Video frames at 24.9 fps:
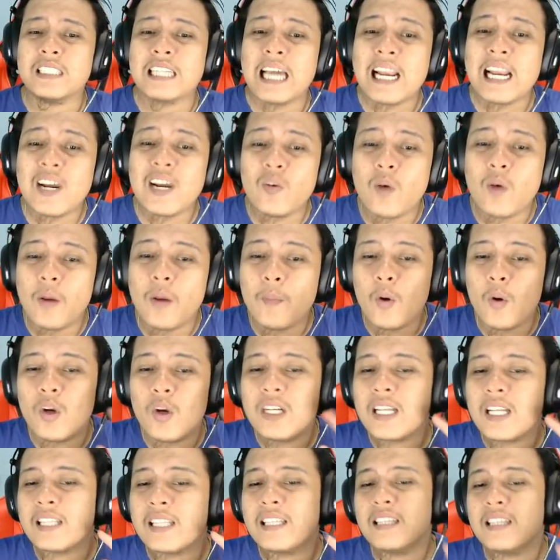Sekarang gue mau
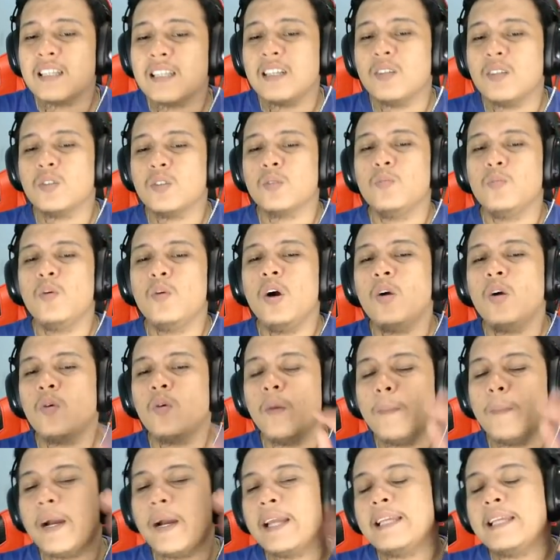liatin ke lu semua.
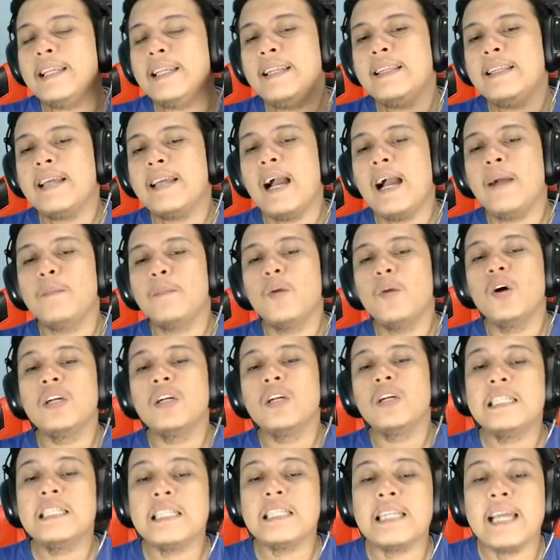Gue mainin yang
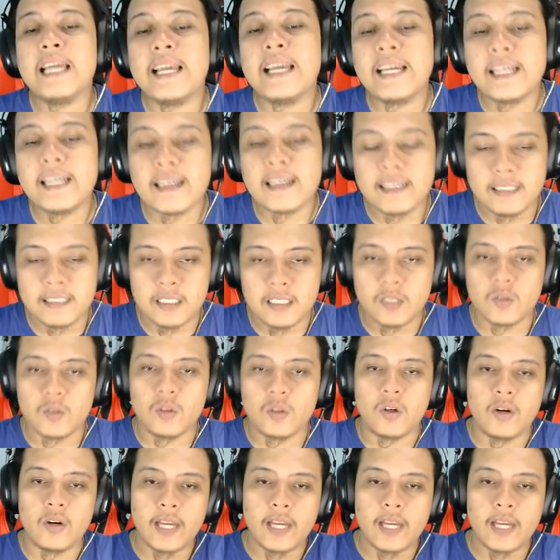mode rankednya cuy.